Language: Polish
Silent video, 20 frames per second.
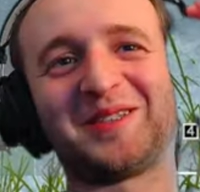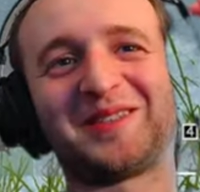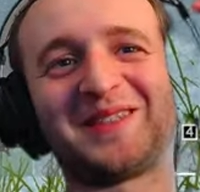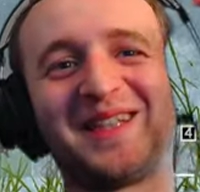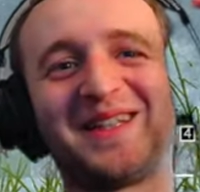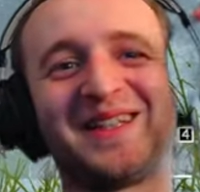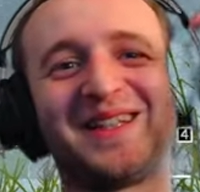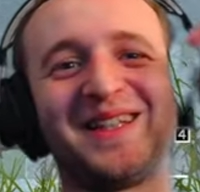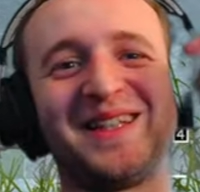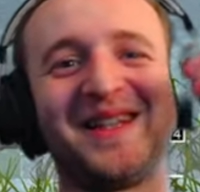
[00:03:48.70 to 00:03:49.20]

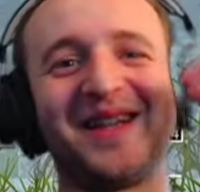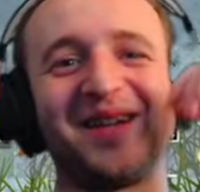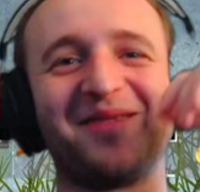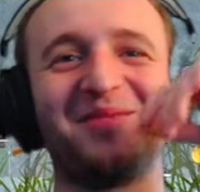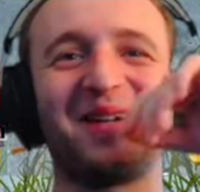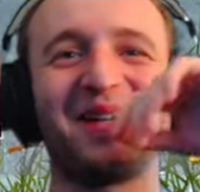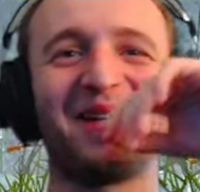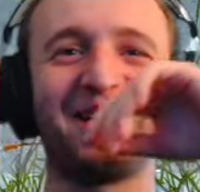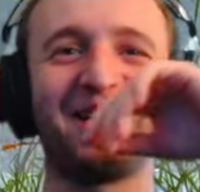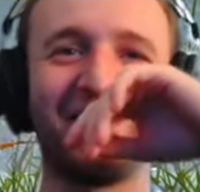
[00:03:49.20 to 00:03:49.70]
piosenki nie
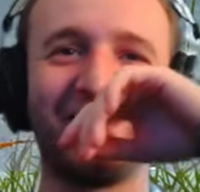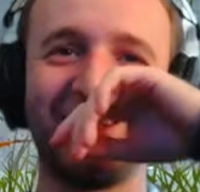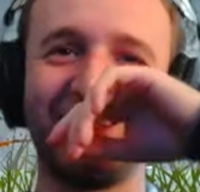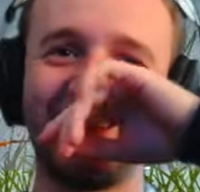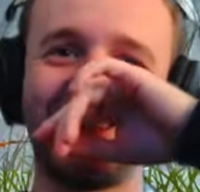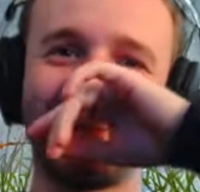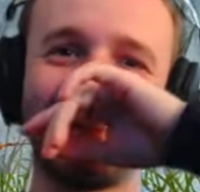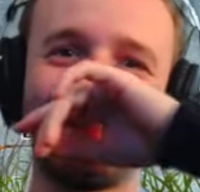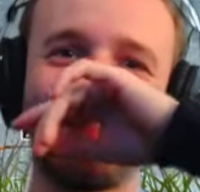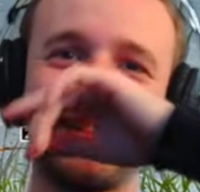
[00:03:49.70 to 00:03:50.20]
ma.
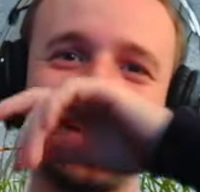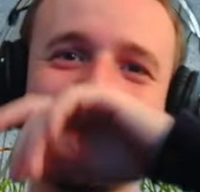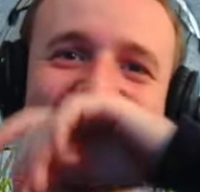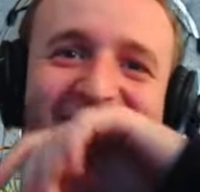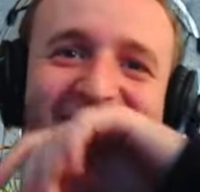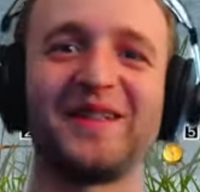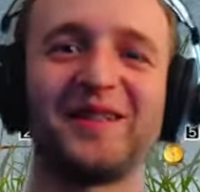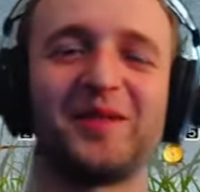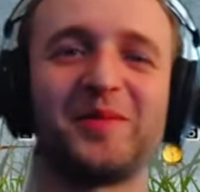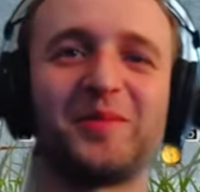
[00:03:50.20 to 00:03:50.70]

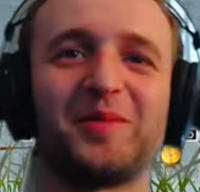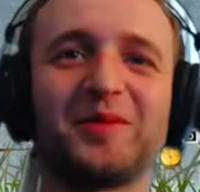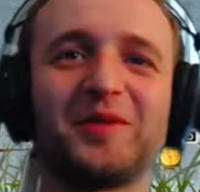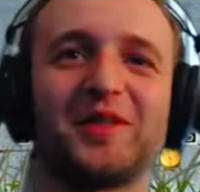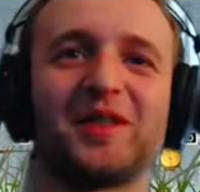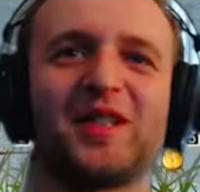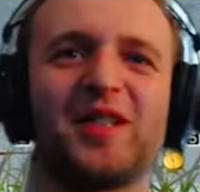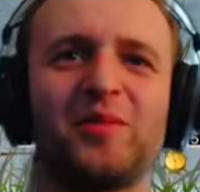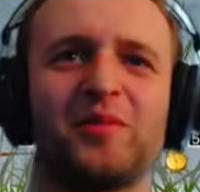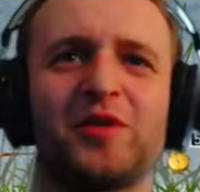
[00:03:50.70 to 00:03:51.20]
nie no,
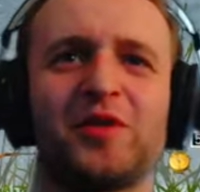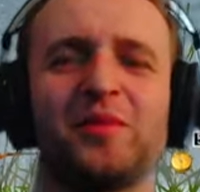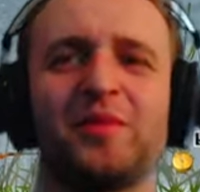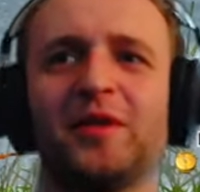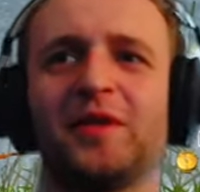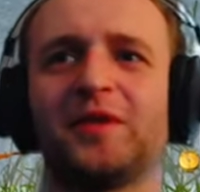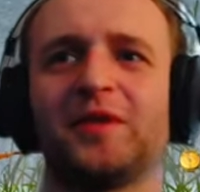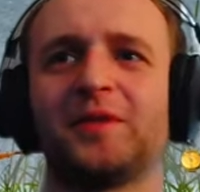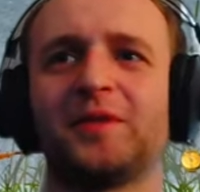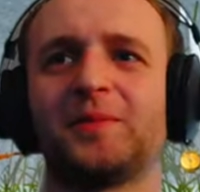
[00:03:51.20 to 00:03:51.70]
piosenka musi
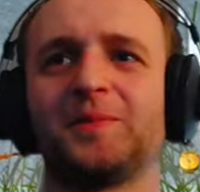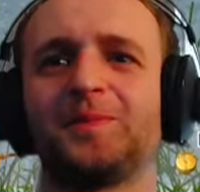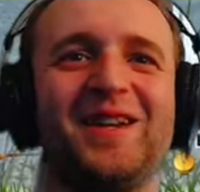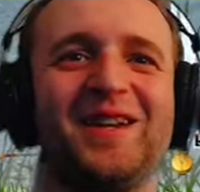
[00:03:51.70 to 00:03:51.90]
być.